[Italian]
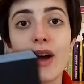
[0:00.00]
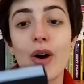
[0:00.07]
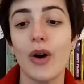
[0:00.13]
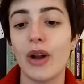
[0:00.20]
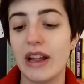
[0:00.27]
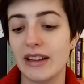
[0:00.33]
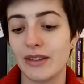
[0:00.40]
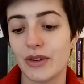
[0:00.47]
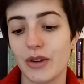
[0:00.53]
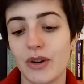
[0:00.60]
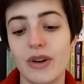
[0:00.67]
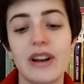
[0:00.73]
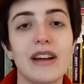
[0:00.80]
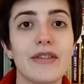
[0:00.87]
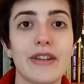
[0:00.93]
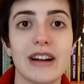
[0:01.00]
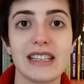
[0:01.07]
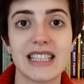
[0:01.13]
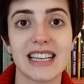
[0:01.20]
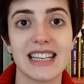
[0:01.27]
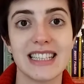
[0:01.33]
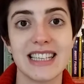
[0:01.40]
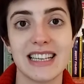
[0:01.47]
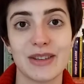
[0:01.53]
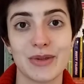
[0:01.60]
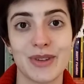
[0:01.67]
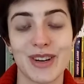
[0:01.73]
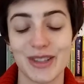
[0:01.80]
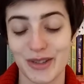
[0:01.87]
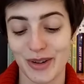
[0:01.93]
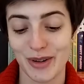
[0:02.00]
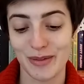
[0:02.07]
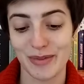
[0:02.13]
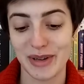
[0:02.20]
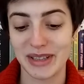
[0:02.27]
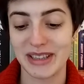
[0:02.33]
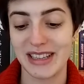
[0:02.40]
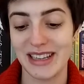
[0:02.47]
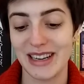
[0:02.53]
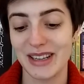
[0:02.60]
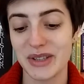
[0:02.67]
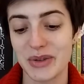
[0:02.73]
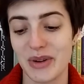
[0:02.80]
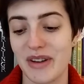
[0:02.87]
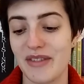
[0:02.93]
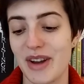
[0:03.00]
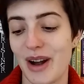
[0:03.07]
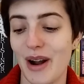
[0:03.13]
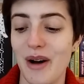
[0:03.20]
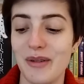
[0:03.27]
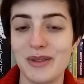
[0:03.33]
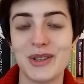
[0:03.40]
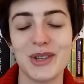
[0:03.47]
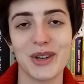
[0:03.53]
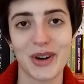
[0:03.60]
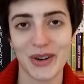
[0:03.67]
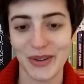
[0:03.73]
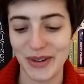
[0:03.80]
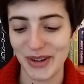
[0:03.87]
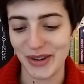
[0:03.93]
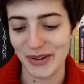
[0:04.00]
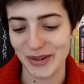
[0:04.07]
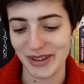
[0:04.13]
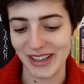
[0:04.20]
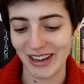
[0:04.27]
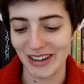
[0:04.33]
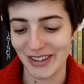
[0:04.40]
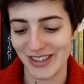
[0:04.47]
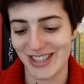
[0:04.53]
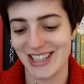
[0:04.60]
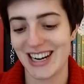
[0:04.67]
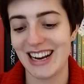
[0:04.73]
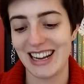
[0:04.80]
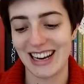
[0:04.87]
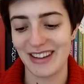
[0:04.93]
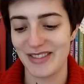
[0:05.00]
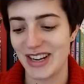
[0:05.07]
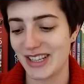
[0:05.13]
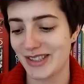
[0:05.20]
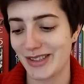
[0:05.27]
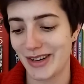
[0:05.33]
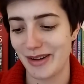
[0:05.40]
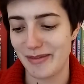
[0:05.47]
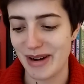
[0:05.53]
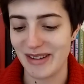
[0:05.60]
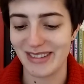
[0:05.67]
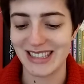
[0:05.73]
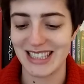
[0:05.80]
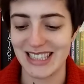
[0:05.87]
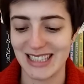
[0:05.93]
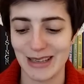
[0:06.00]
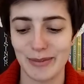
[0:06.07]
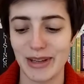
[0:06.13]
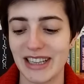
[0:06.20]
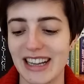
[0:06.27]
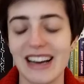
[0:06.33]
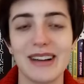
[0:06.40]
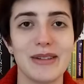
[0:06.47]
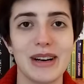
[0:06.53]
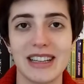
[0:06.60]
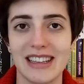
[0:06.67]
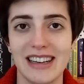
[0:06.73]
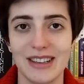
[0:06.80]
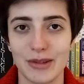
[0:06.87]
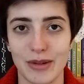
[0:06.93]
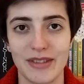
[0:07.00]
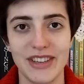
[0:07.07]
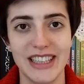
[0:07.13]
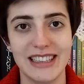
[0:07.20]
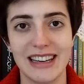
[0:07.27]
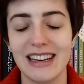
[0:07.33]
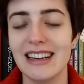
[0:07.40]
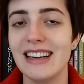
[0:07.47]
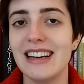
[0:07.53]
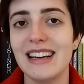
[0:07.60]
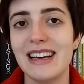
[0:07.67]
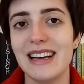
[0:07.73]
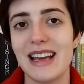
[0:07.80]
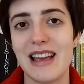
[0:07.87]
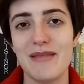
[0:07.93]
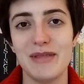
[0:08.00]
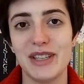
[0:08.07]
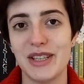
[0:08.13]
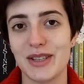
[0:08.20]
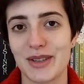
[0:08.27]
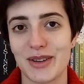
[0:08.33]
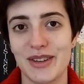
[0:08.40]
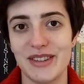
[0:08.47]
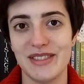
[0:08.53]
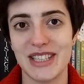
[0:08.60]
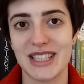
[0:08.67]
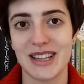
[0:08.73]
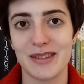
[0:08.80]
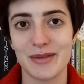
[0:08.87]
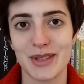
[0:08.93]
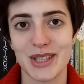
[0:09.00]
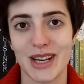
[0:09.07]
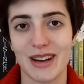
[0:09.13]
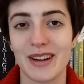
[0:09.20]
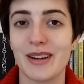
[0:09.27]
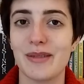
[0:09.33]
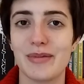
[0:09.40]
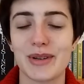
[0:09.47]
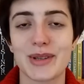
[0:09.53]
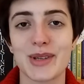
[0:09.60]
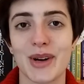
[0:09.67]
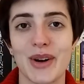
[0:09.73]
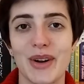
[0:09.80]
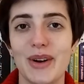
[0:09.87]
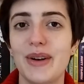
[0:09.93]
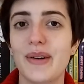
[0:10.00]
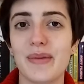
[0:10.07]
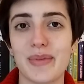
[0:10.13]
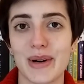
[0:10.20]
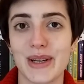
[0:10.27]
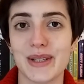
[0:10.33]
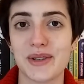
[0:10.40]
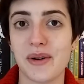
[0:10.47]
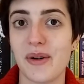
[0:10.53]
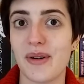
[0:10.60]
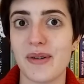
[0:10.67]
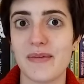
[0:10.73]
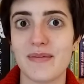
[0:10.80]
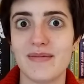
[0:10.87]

Ho letto la frase che c'è sul retrocopertina, cioè verrà un giorno in cui ti accorgerai che la vera storia breve senza pietà è quella della tua vita e mi ci sono rivista un sacco, perciò l'ho preso